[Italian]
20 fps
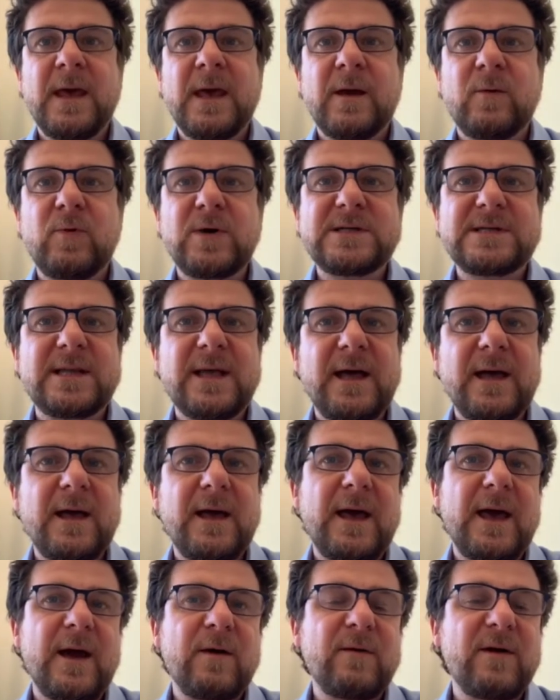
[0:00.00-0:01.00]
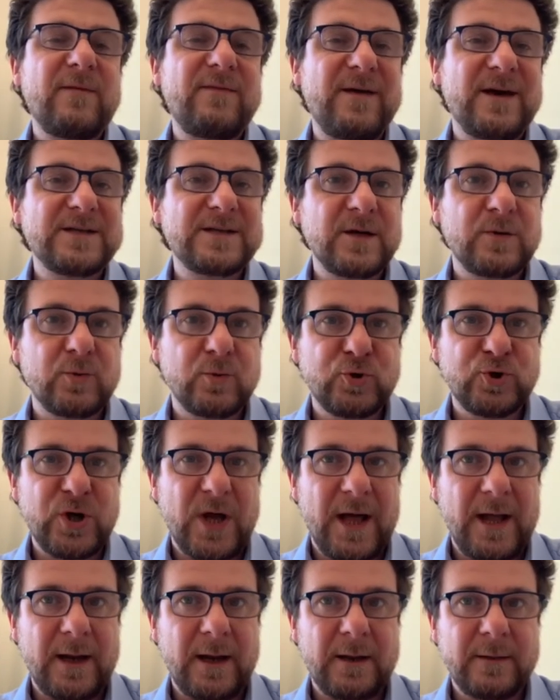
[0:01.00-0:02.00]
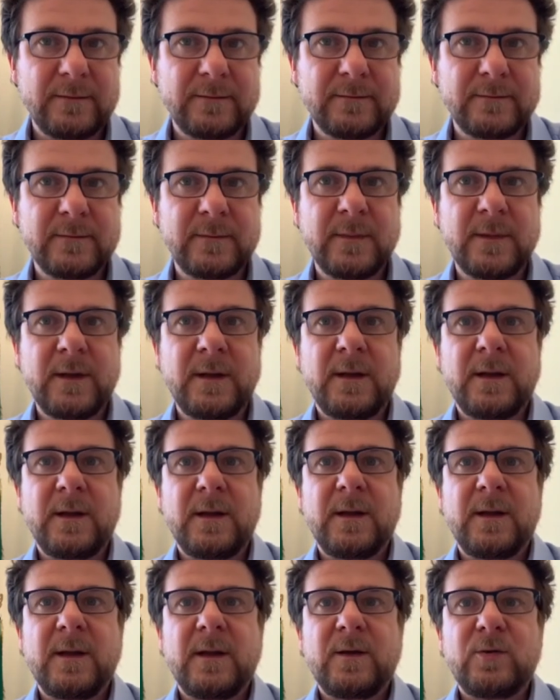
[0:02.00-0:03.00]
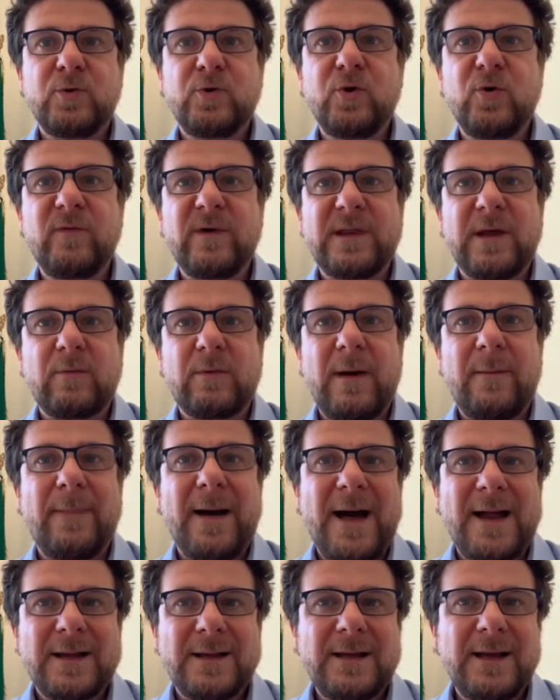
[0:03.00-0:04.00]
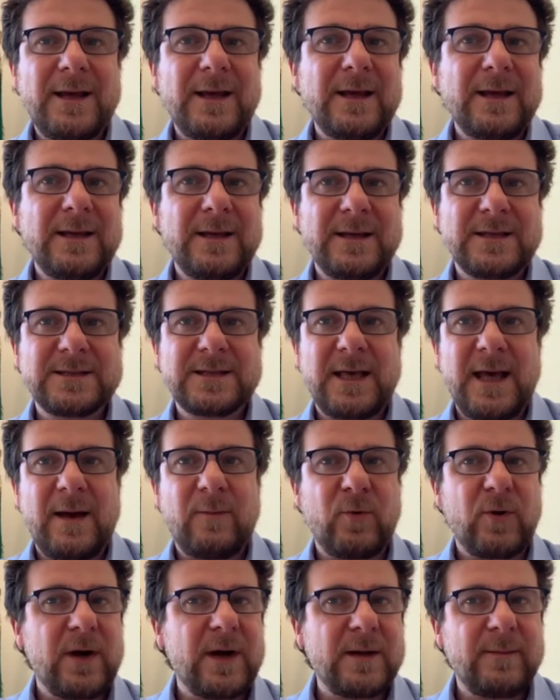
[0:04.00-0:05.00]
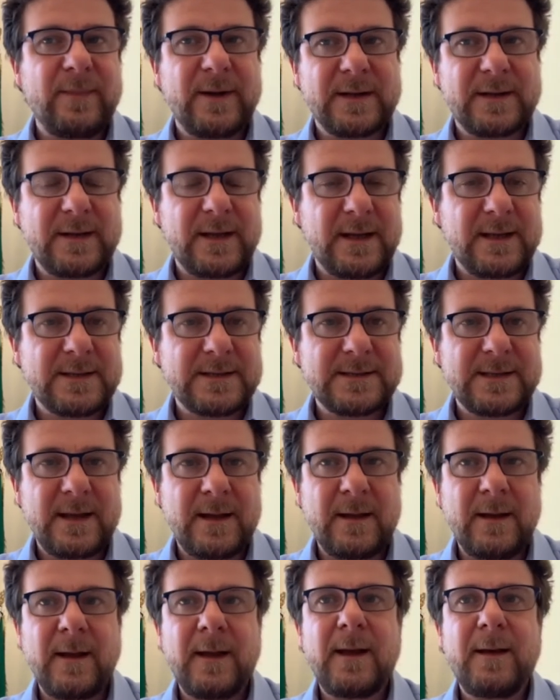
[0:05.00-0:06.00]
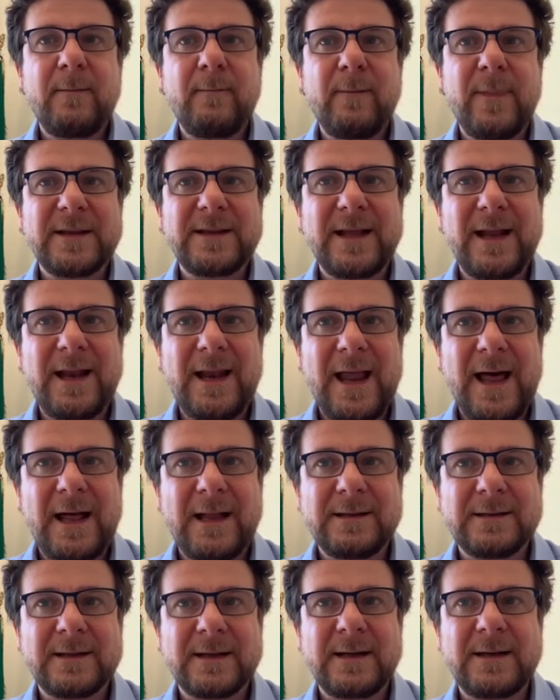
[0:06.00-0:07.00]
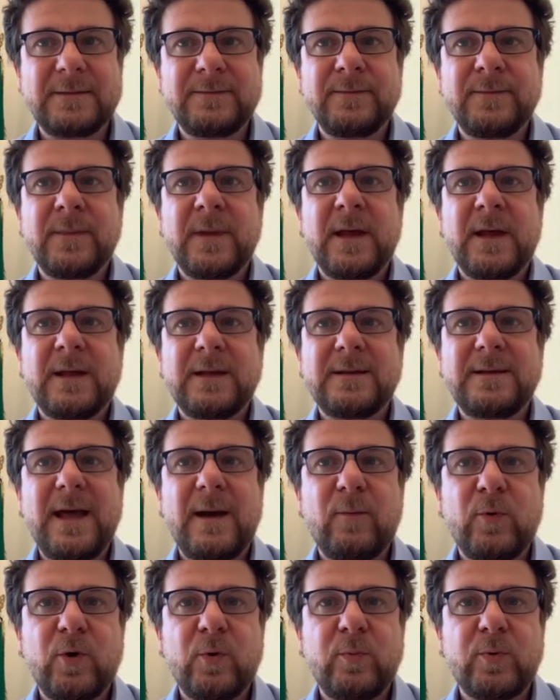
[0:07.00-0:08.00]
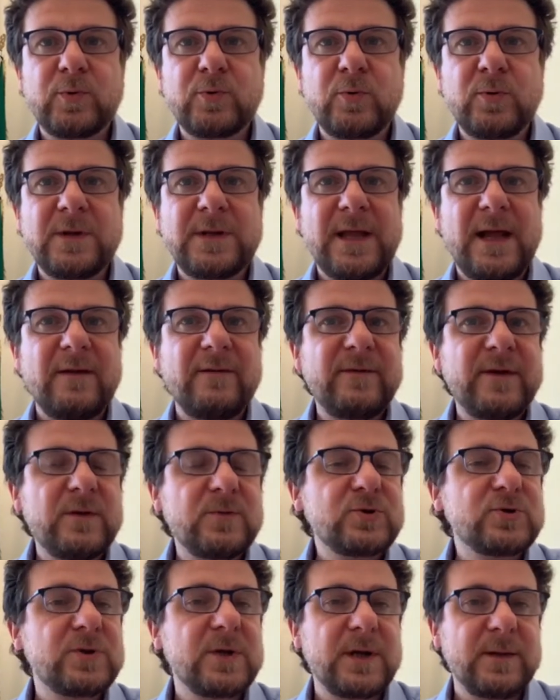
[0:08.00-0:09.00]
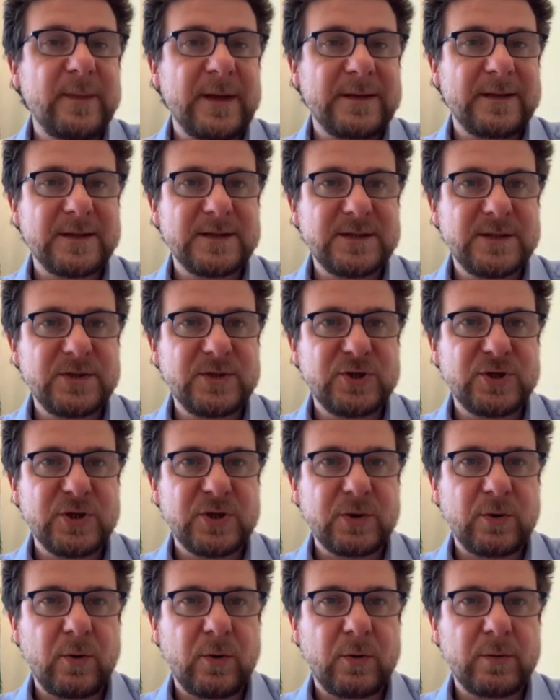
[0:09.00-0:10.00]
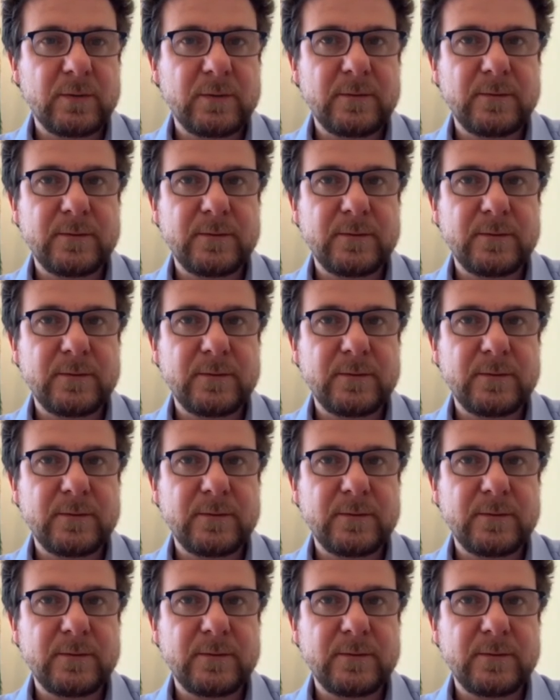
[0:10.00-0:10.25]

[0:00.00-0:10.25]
Questa è una fase cruciale, dove da una parte inneschiamo la ripartenza, ma dall'altra diamo l'opportunità al virus di rimettersi in circolo.